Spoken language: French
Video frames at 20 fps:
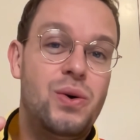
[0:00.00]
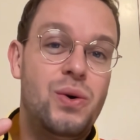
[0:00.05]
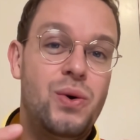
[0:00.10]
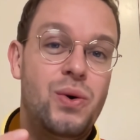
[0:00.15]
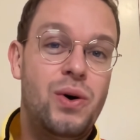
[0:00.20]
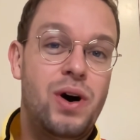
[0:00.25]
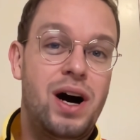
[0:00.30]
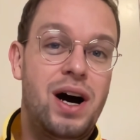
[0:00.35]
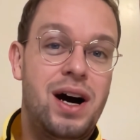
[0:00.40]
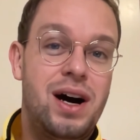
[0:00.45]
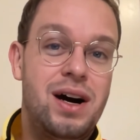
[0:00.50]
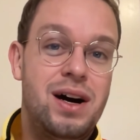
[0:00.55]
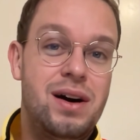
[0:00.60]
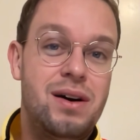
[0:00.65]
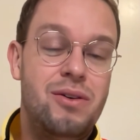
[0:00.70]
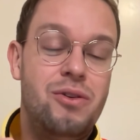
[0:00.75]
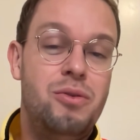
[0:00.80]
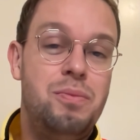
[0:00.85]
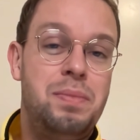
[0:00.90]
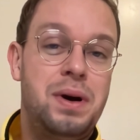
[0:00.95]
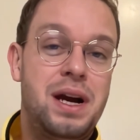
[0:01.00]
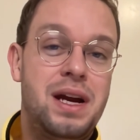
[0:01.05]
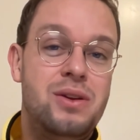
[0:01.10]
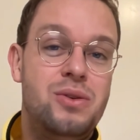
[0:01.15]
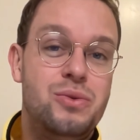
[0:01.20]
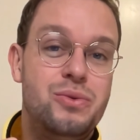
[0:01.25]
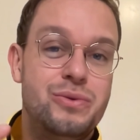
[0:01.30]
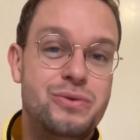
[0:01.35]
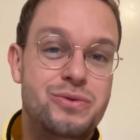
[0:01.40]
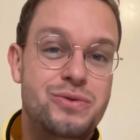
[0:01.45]
aura auprès
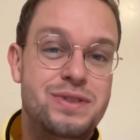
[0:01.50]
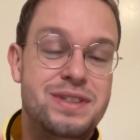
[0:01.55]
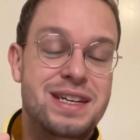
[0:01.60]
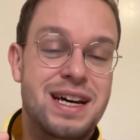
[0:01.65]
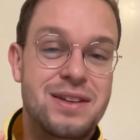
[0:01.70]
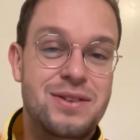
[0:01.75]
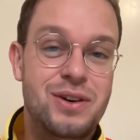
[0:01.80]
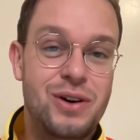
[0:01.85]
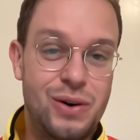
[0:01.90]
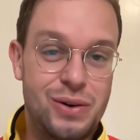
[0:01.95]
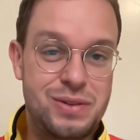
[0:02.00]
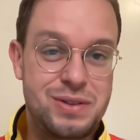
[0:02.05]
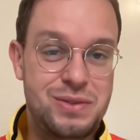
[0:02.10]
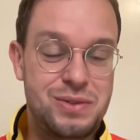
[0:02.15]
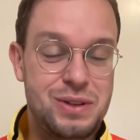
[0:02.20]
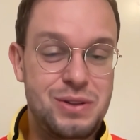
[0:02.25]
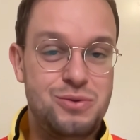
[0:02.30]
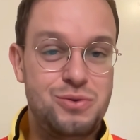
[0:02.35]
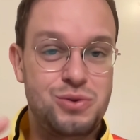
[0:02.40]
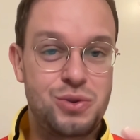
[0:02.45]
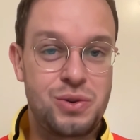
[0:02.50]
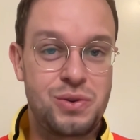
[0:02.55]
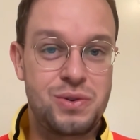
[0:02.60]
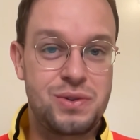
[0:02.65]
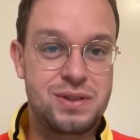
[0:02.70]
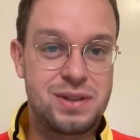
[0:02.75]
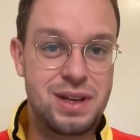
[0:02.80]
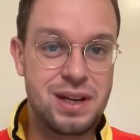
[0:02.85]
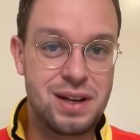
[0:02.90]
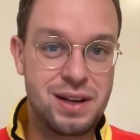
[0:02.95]
de nos utilisateurs, ce n'est est toujours
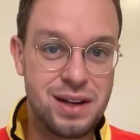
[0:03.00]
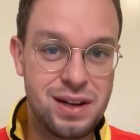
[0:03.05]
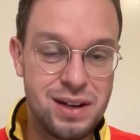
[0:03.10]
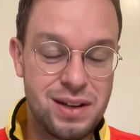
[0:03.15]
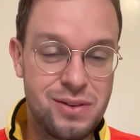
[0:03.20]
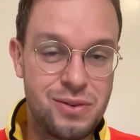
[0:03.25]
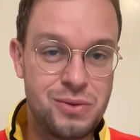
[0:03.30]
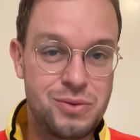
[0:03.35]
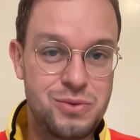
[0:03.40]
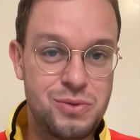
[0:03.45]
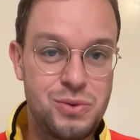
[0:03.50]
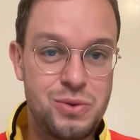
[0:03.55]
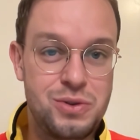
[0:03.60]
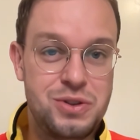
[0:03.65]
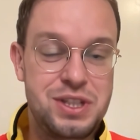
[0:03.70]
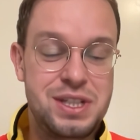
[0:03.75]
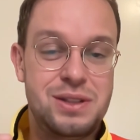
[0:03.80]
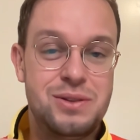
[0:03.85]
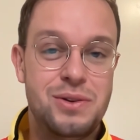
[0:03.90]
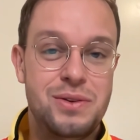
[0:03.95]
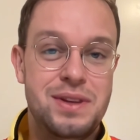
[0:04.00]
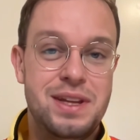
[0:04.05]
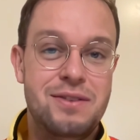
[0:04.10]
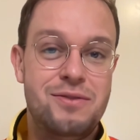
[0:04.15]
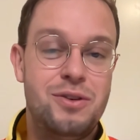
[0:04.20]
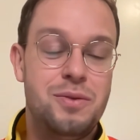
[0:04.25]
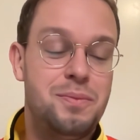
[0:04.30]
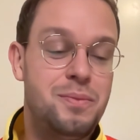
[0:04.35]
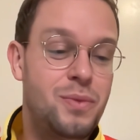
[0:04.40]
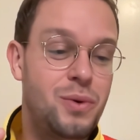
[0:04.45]
dans, un, dans une logique de
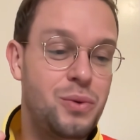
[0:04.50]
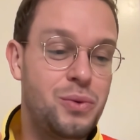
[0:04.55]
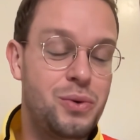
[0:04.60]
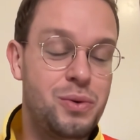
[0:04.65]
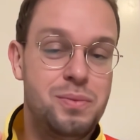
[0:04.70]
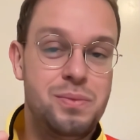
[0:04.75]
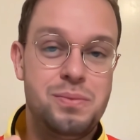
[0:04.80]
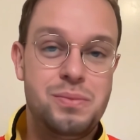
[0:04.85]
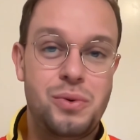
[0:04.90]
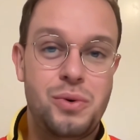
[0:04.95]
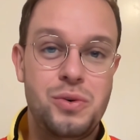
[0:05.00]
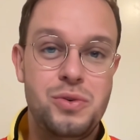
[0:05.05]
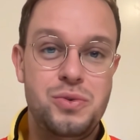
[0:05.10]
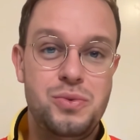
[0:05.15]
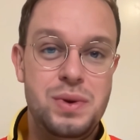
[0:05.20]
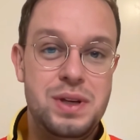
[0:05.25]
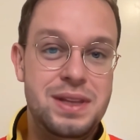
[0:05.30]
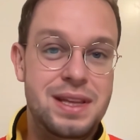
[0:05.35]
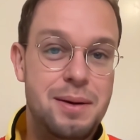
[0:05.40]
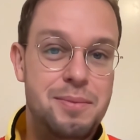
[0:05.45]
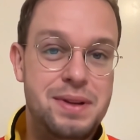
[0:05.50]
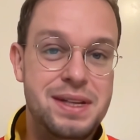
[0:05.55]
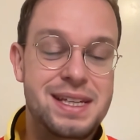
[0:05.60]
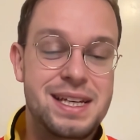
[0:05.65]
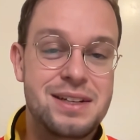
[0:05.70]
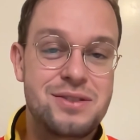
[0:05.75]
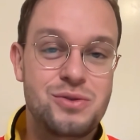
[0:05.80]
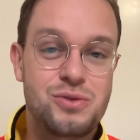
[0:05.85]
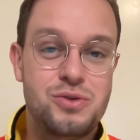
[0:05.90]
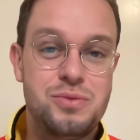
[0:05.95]
développement de produits,
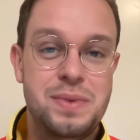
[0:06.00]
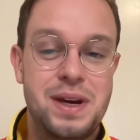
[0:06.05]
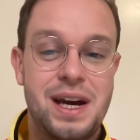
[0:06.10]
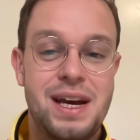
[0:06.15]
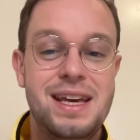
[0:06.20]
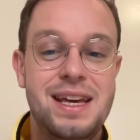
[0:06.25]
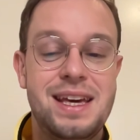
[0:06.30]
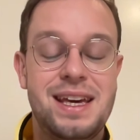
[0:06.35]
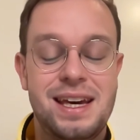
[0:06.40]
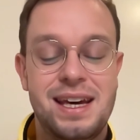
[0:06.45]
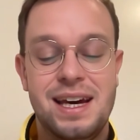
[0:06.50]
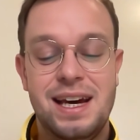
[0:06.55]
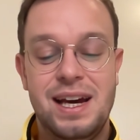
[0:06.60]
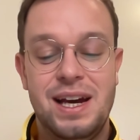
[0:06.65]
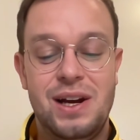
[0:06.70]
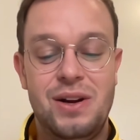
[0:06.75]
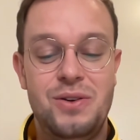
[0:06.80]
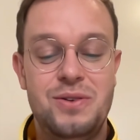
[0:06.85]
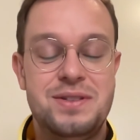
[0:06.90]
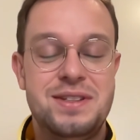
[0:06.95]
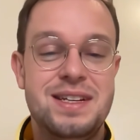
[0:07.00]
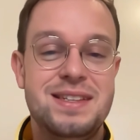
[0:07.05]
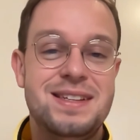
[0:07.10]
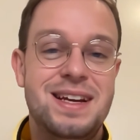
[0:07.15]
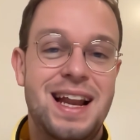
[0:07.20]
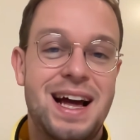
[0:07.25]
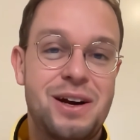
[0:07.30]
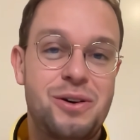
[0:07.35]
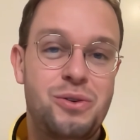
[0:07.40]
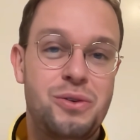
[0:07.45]
d'applications numériques, le C,
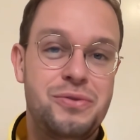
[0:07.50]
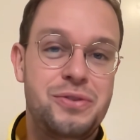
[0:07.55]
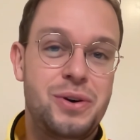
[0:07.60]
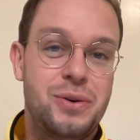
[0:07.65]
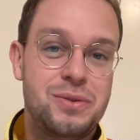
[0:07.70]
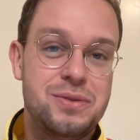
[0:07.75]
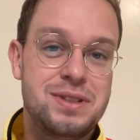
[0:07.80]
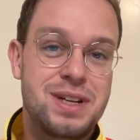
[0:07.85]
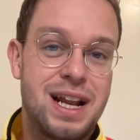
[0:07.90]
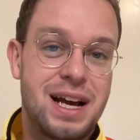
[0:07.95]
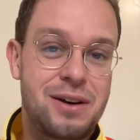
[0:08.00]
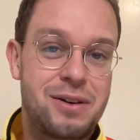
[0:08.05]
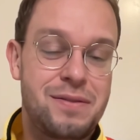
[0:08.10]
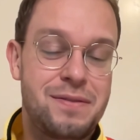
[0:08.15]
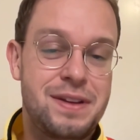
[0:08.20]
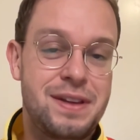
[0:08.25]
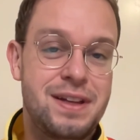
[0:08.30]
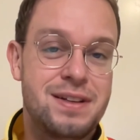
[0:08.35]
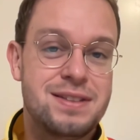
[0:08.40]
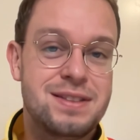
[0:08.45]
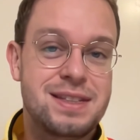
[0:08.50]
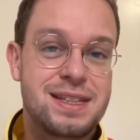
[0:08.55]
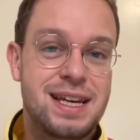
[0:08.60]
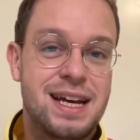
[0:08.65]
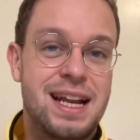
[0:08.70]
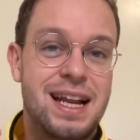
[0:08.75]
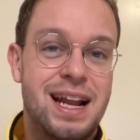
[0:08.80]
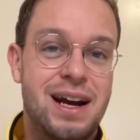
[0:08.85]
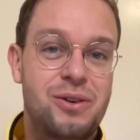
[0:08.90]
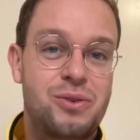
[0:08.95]
c'est la confiance, la confidence.
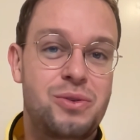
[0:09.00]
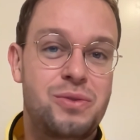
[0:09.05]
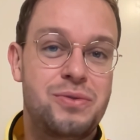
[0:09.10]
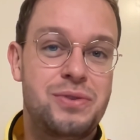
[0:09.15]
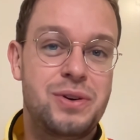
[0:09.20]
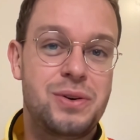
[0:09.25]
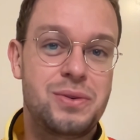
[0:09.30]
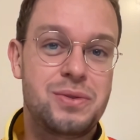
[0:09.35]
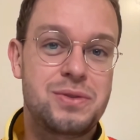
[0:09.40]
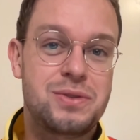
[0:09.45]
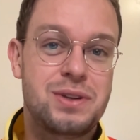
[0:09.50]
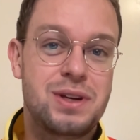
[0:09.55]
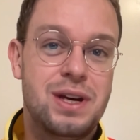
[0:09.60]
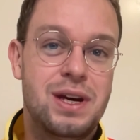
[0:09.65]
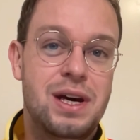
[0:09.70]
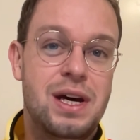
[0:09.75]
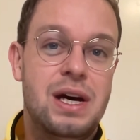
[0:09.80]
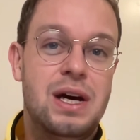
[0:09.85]
Quelle est la confiance